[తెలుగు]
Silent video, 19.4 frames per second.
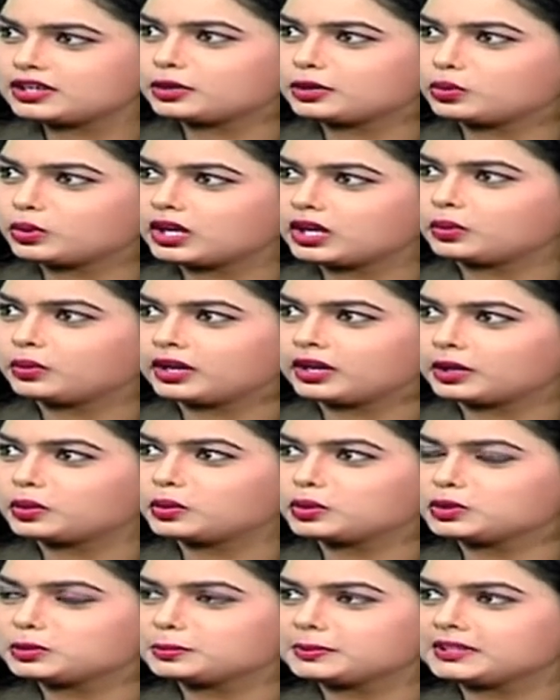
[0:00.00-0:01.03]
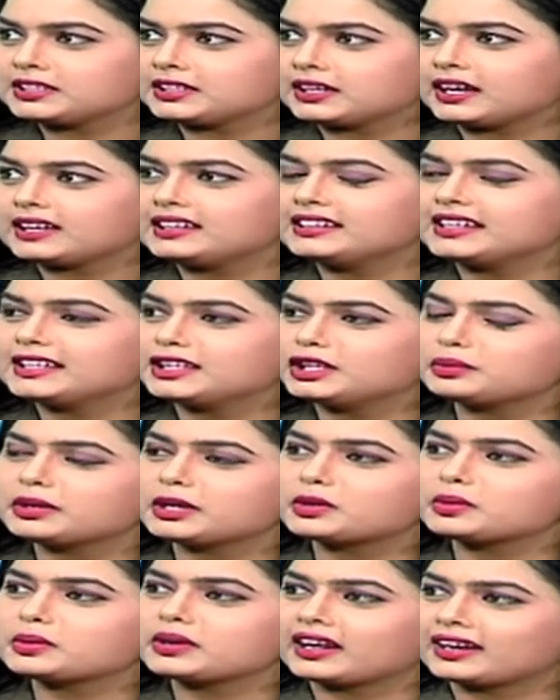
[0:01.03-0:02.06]
చేయకుండా ఉంటారు కొంతమంది అది
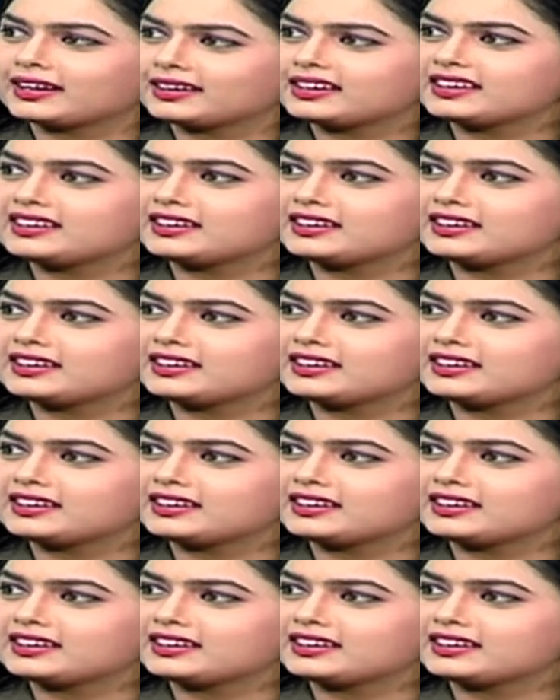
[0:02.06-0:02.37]
ఎంతవరకు కరెక్ట్